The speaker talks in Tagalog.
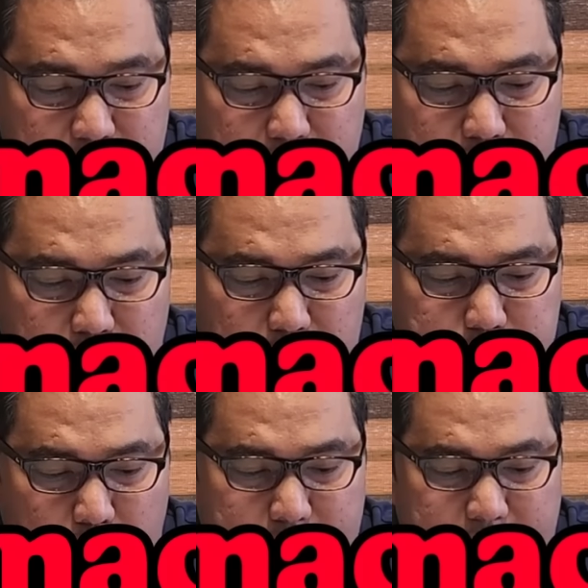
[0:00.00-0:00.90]
Third choice
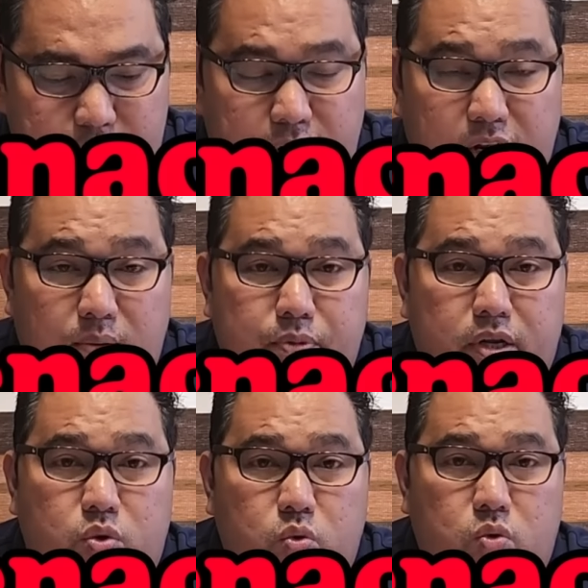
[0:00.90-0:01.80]
po entry
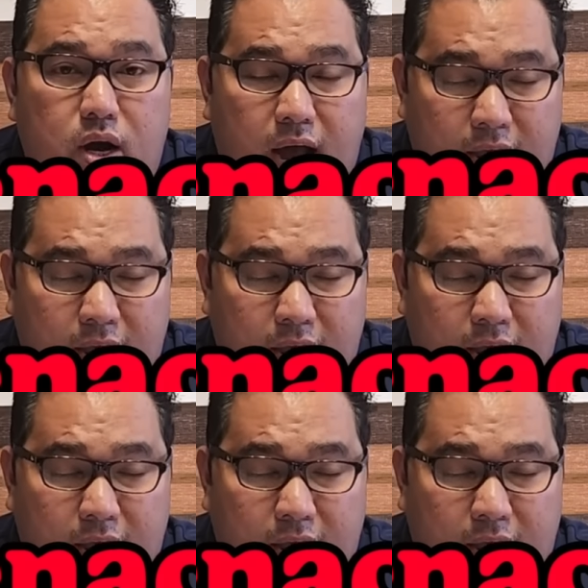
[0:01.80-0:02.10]
number 2,